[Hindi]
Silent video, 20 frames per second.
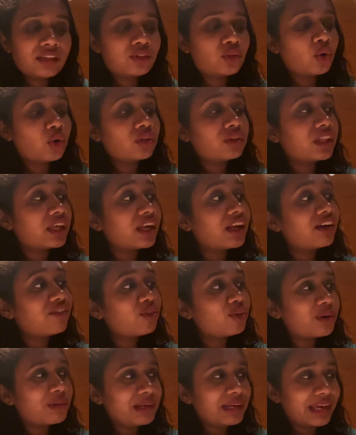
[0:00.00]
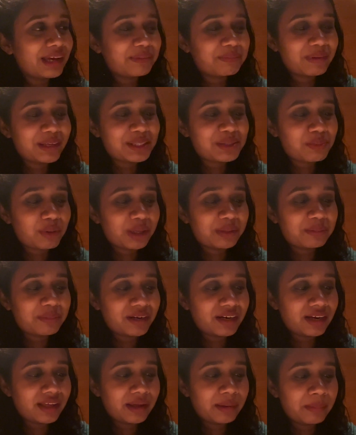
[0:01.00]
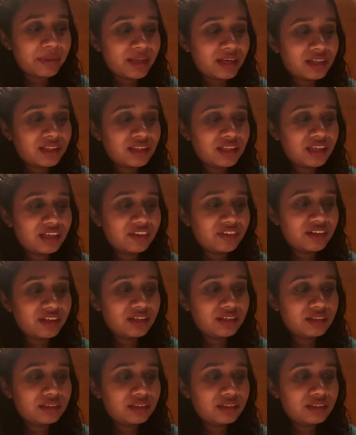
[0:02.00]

तो, तो तेरा वो लेग पीस बहुत बड़ा है मैंने देना